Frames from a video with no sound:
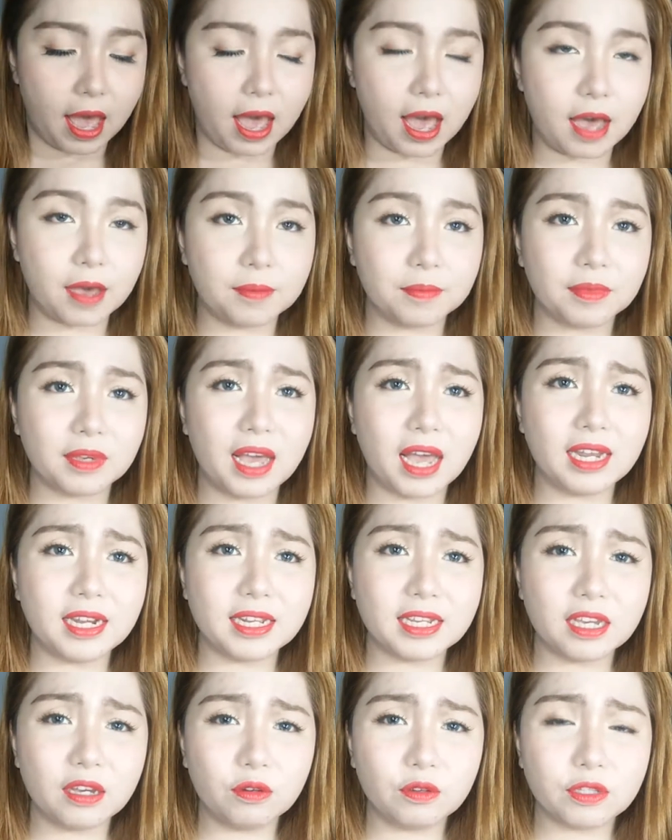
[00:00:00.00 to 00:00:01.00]
Um,
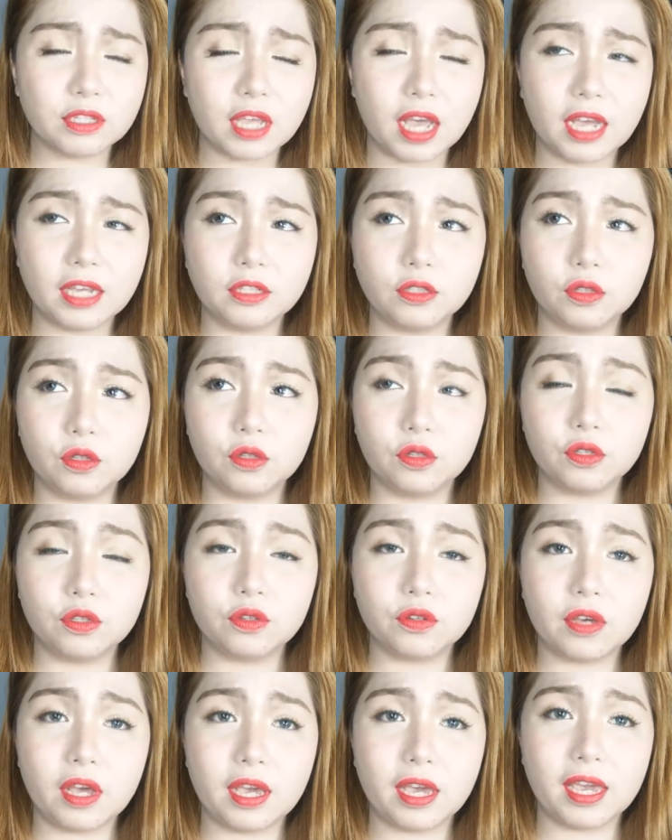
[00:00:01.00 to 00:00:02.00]
galing ako sa ano,
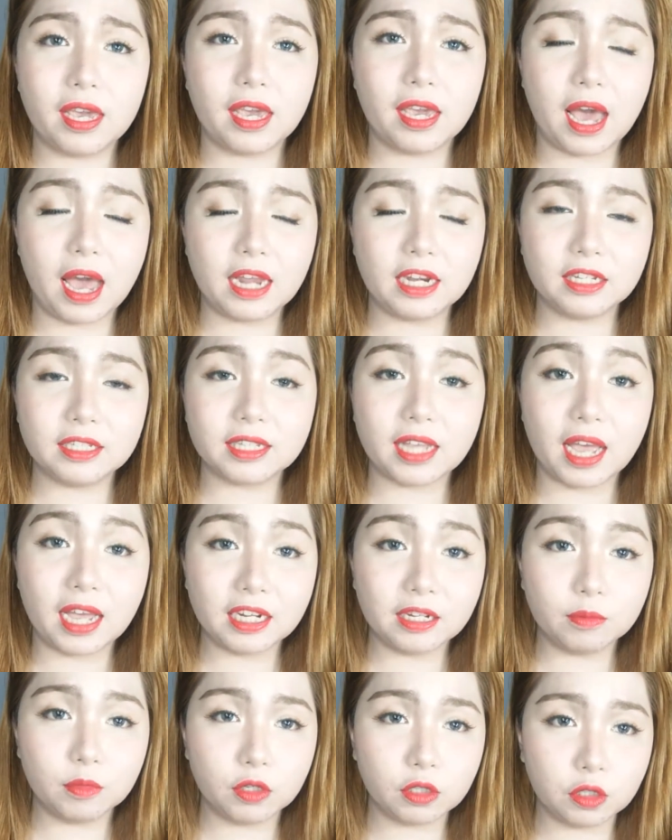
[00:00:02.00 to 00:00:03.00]
yung Ali, sa
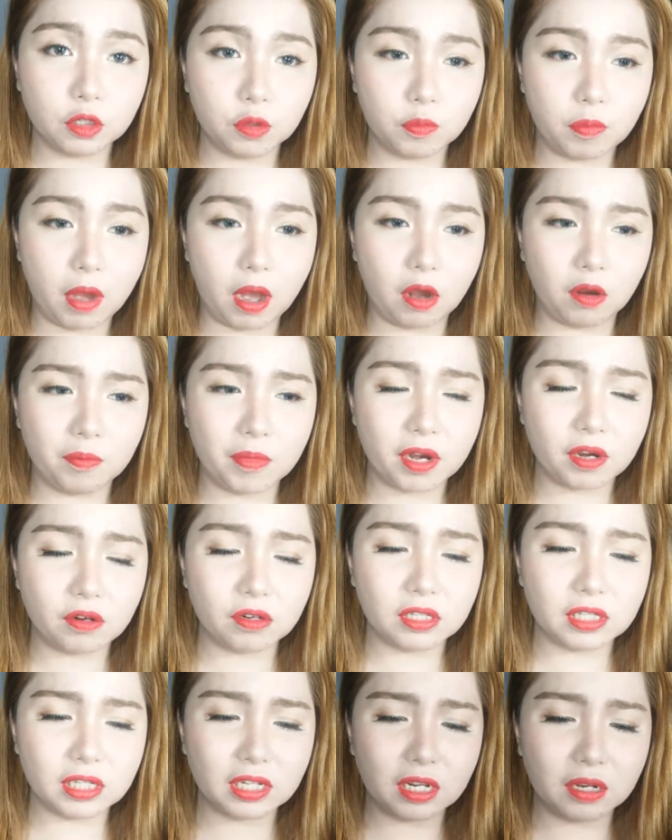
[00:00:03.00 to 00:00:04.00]
Alimol Cubao,
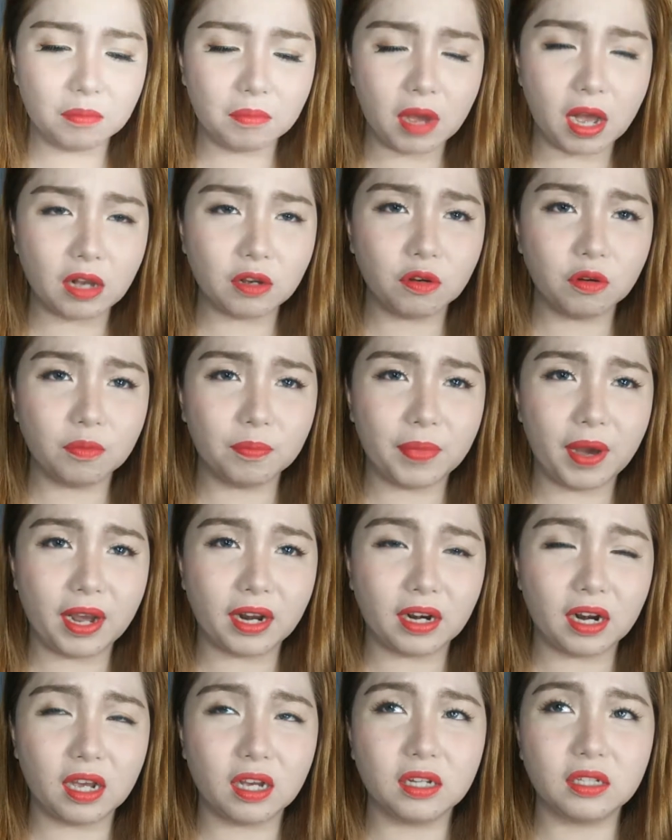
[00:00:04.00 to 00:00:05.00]
meron silang bagong
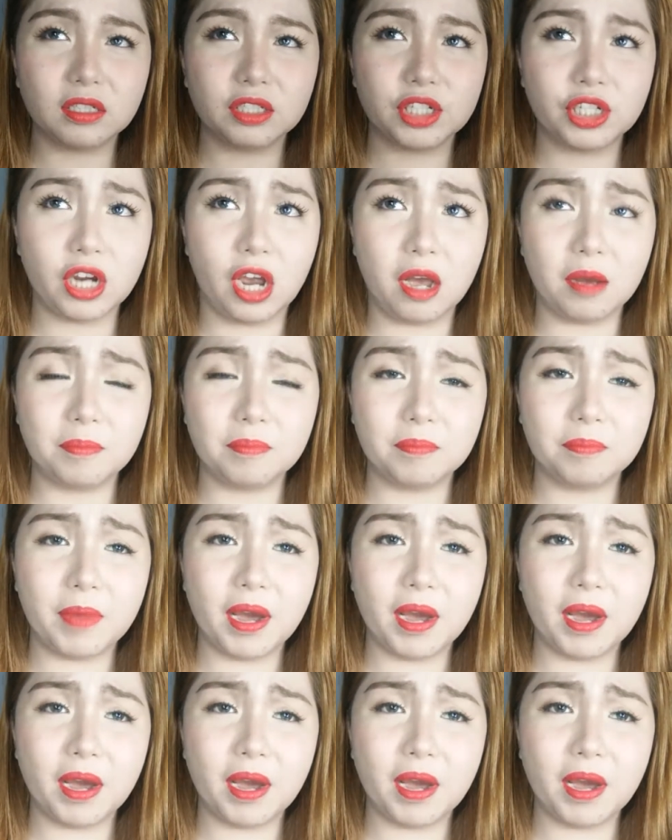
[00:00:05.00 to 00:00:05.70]
parang shop.